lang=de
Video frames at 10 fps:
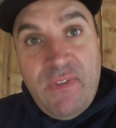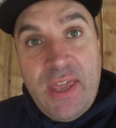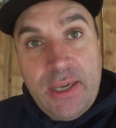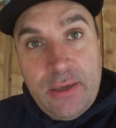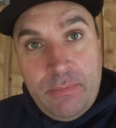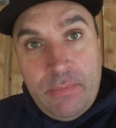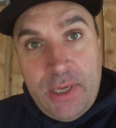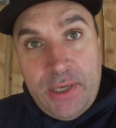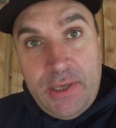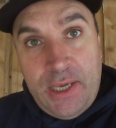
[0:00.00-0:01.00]
Welcome
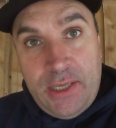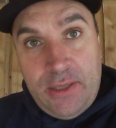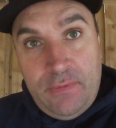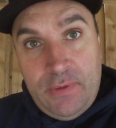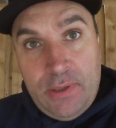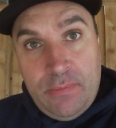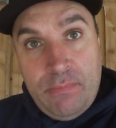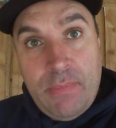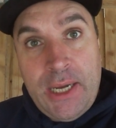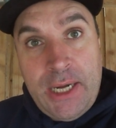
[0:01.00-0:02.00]
at Activi.
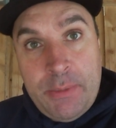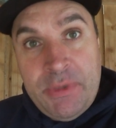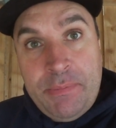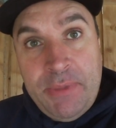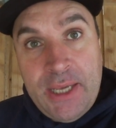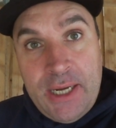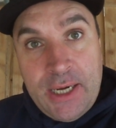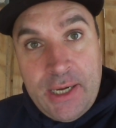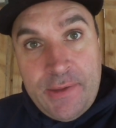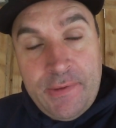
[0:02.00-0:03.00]
Mein Name ist Michael
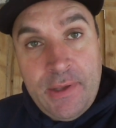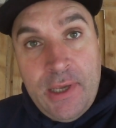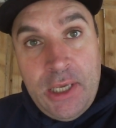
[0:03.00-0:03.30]
Langhans,